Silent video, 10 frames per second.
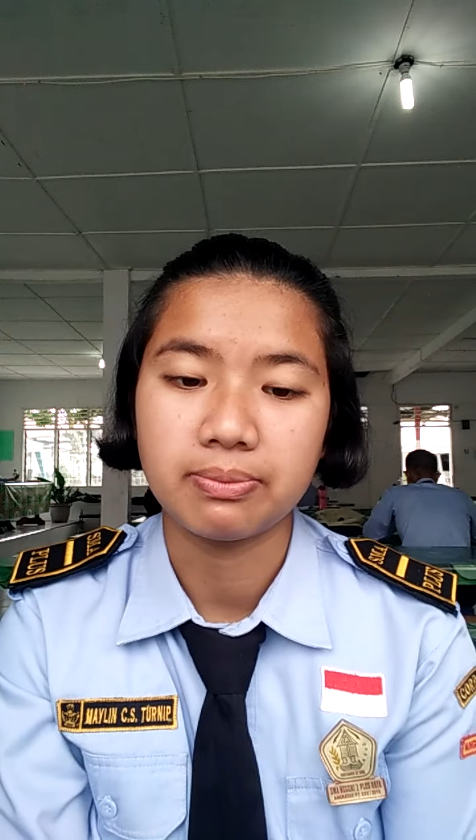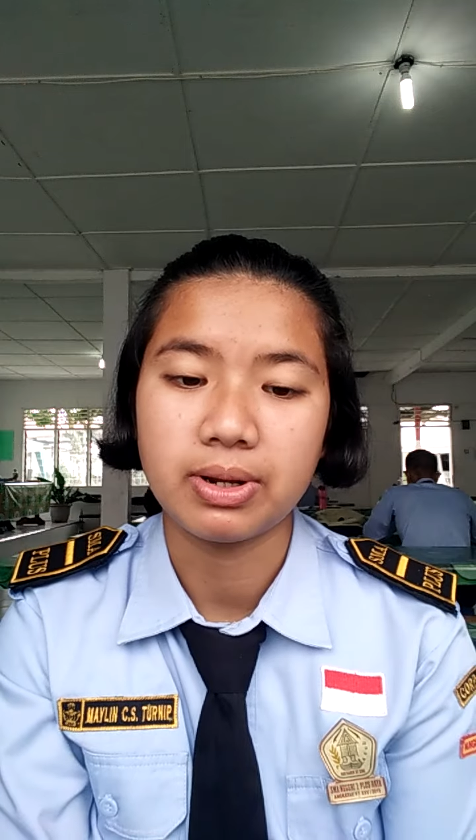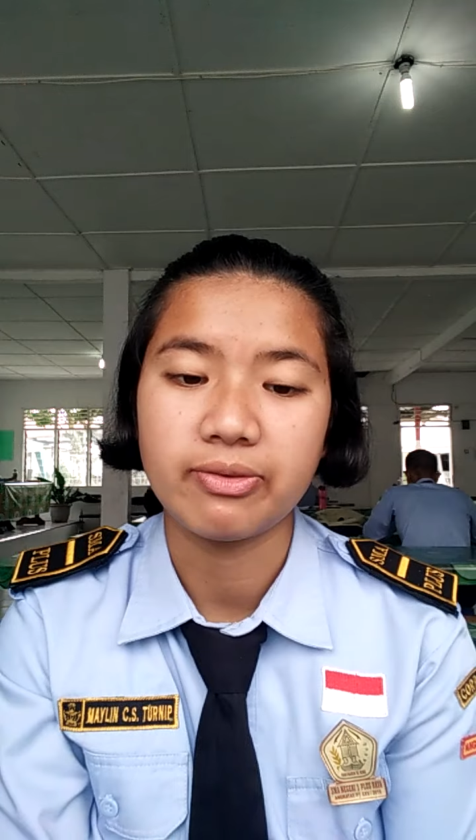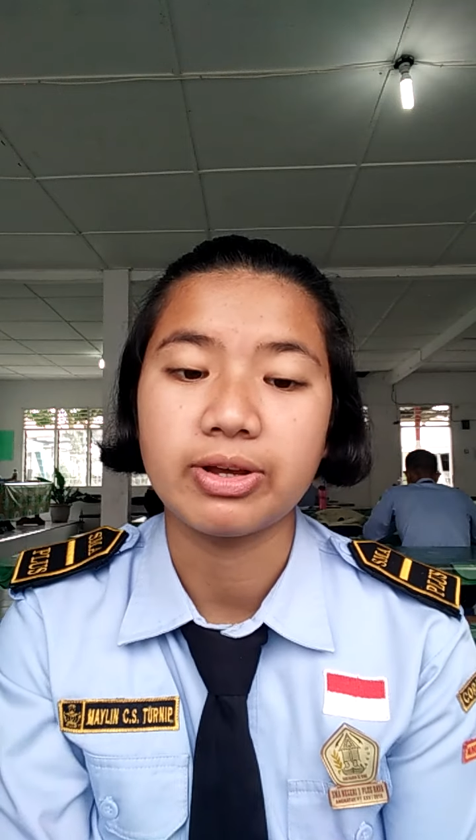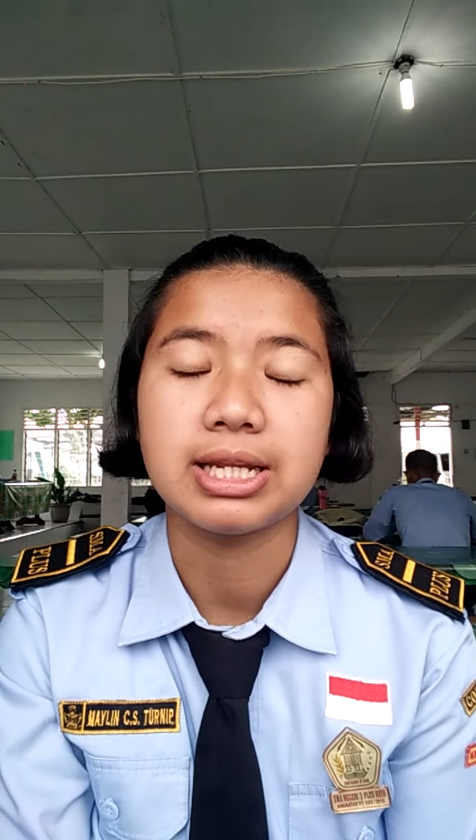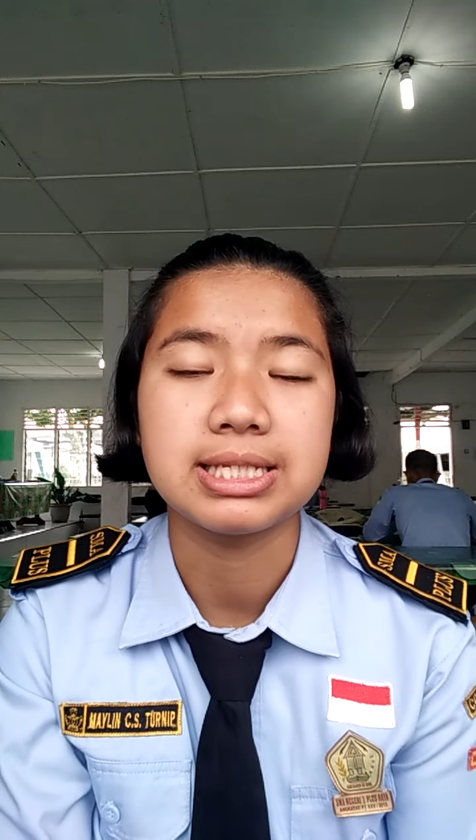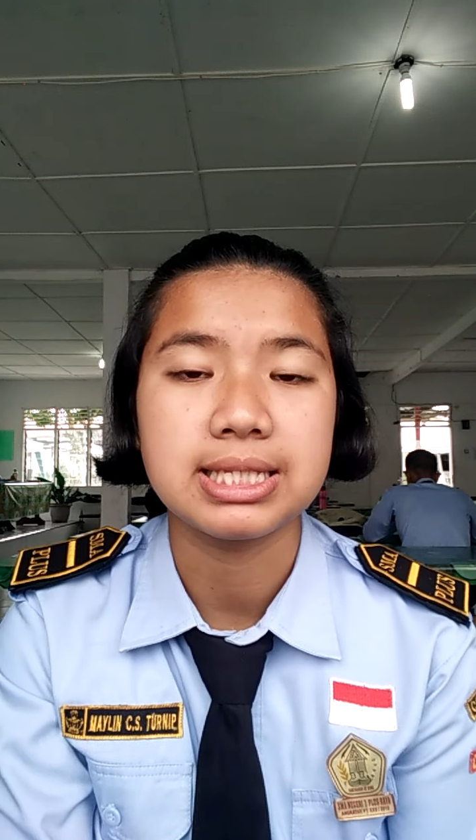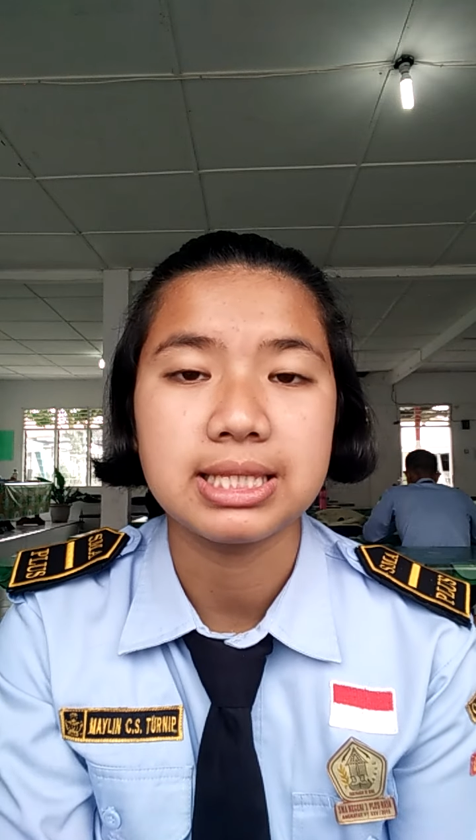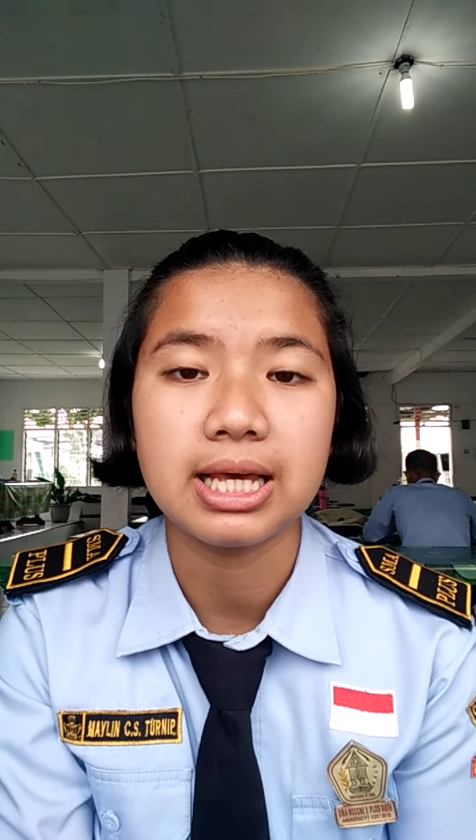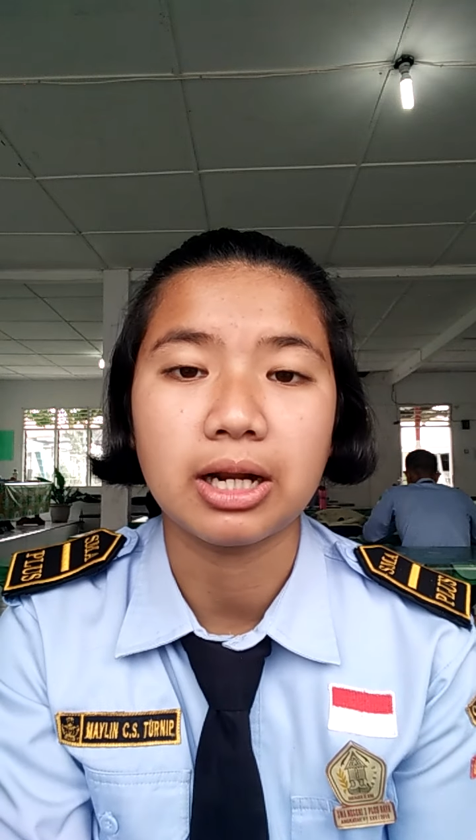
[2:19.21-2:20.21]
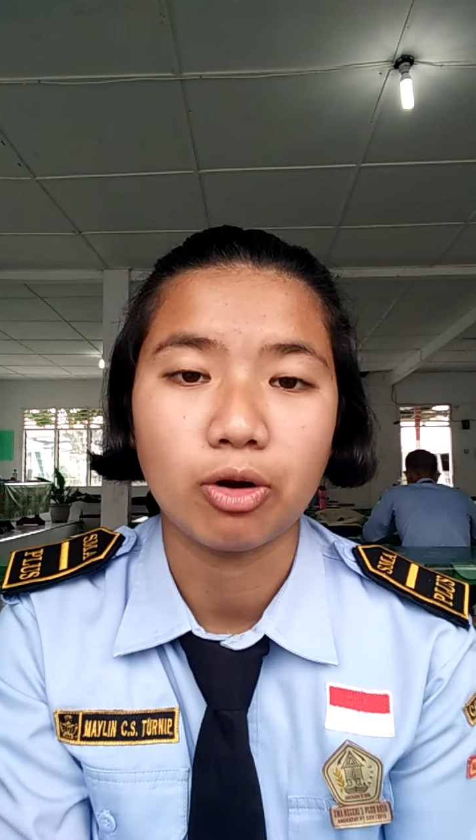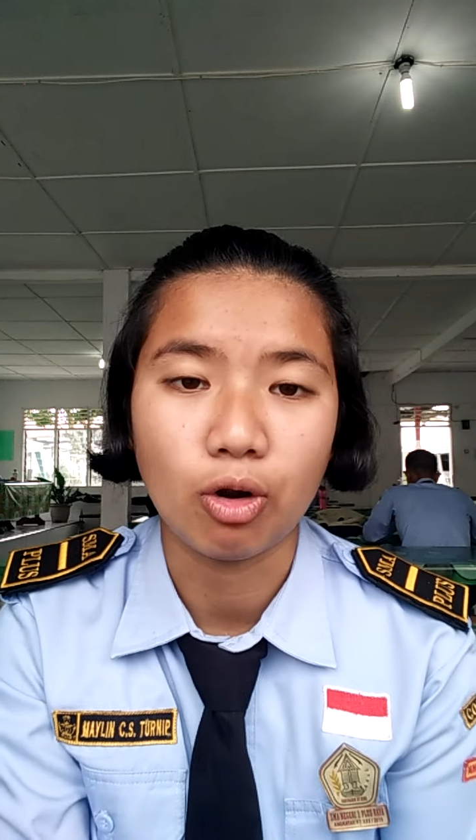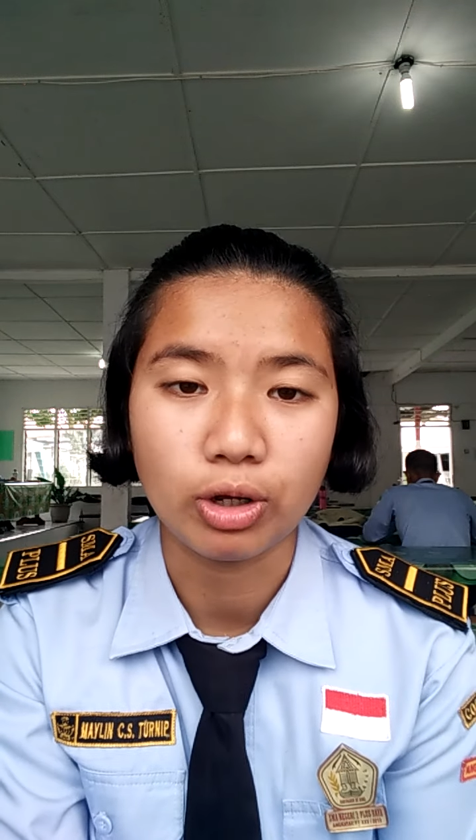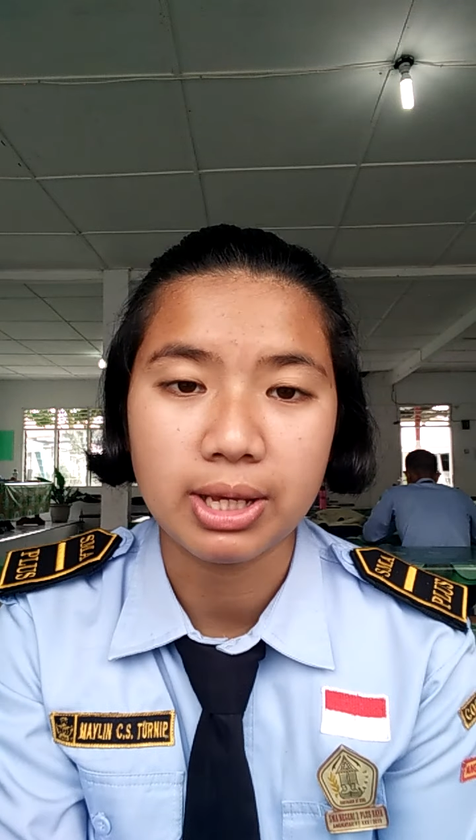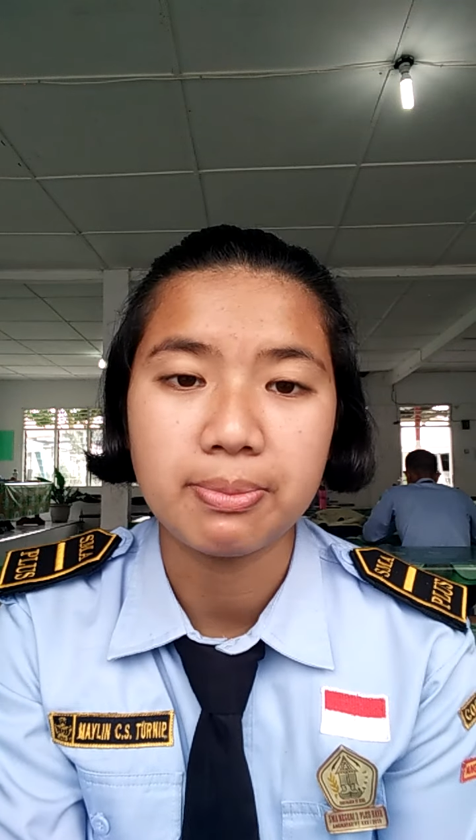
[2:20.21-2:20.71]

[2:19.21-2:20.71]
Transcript: definisi teknologi